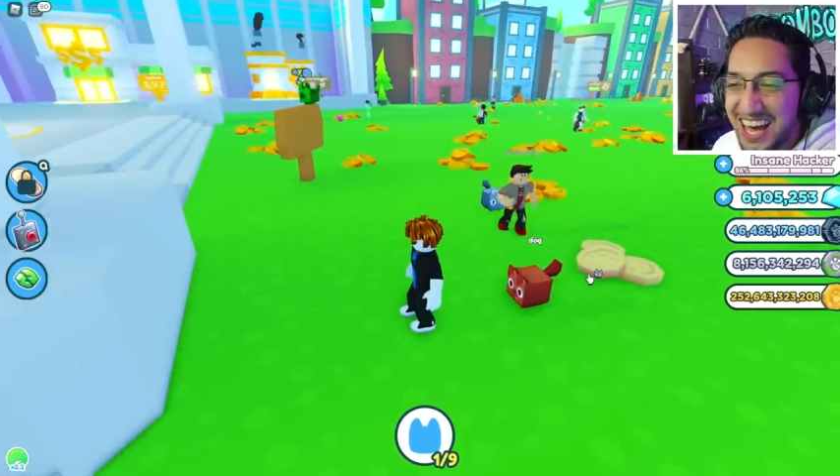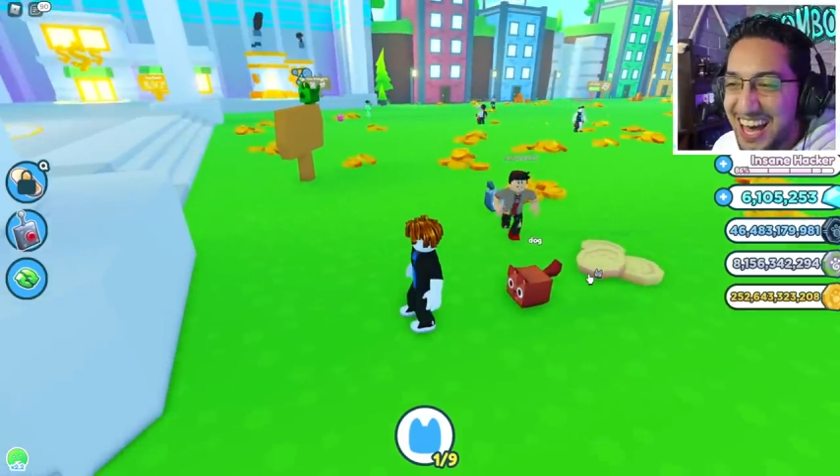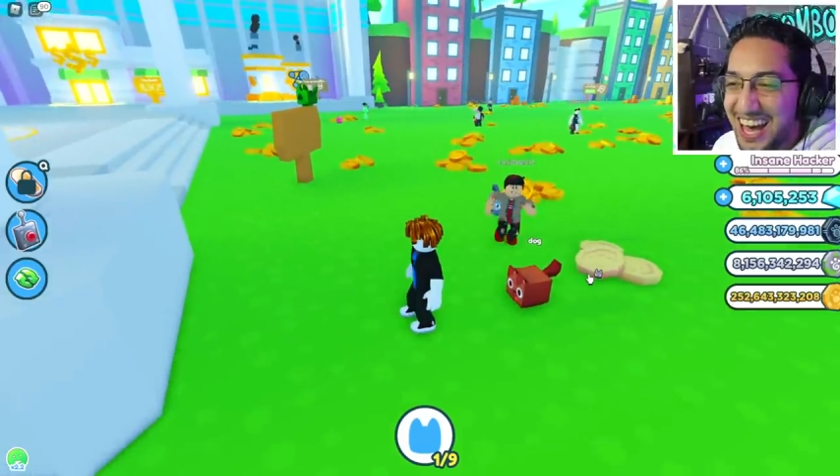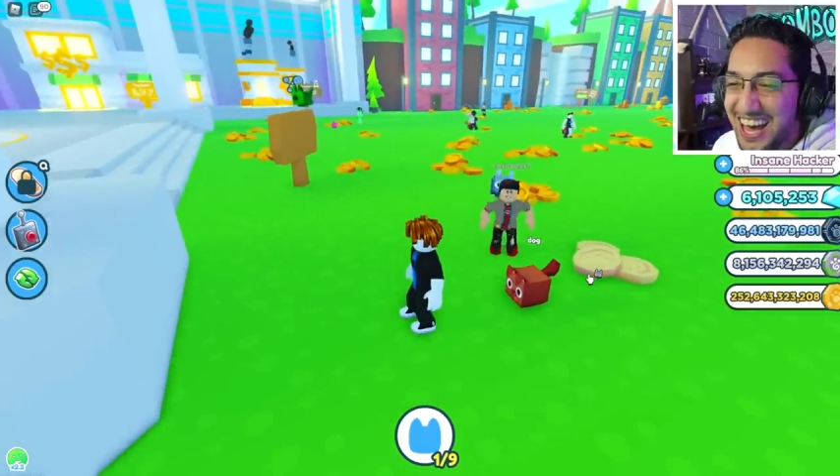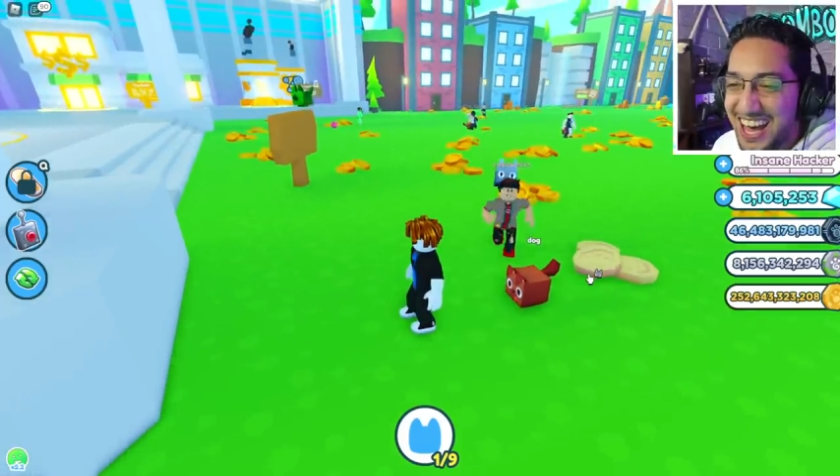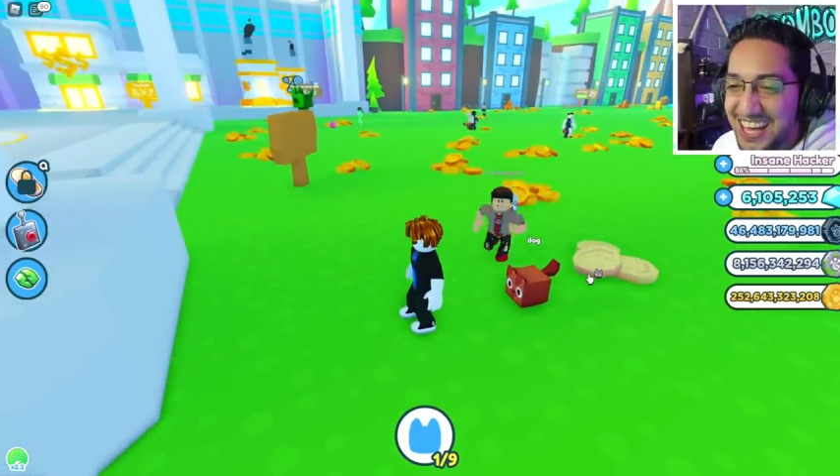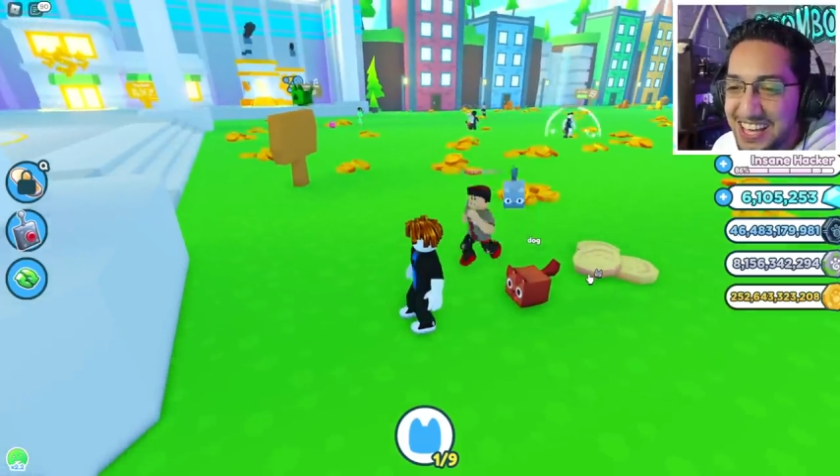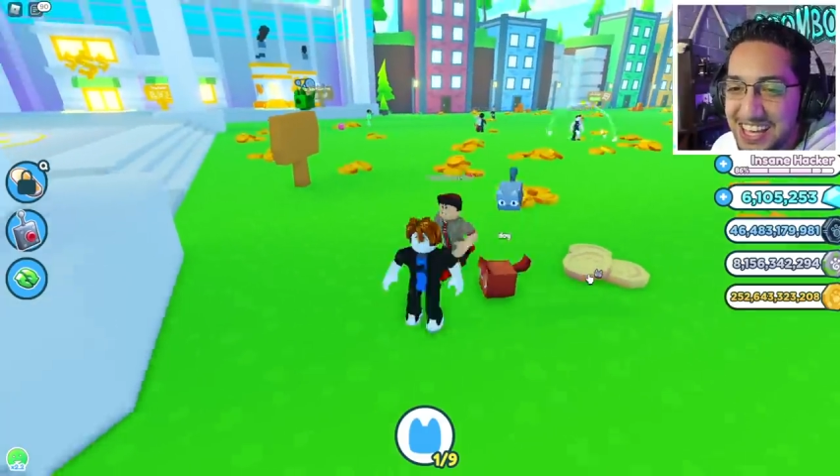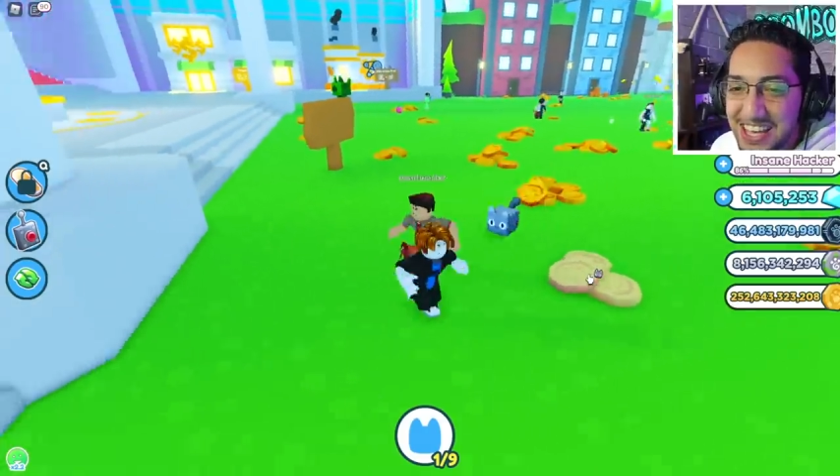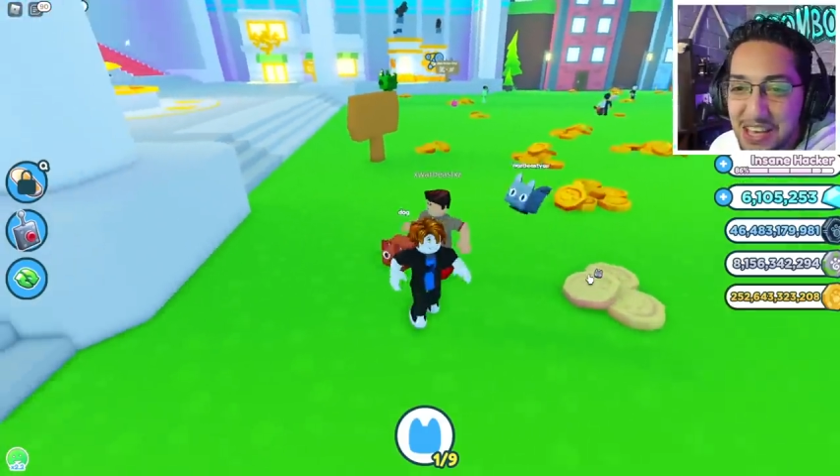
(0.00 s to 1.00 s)
والله
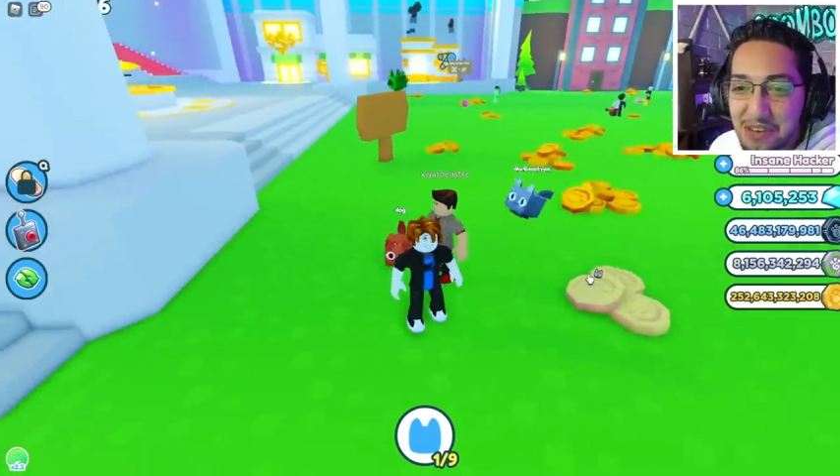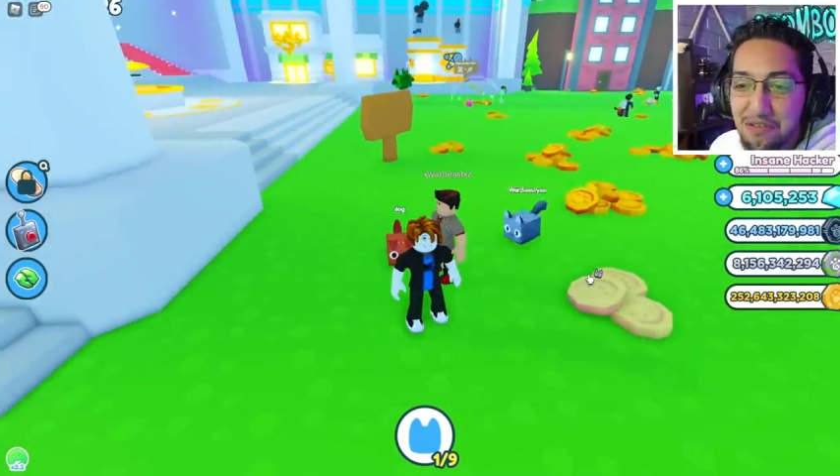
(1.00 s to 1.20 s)
ما مرتاح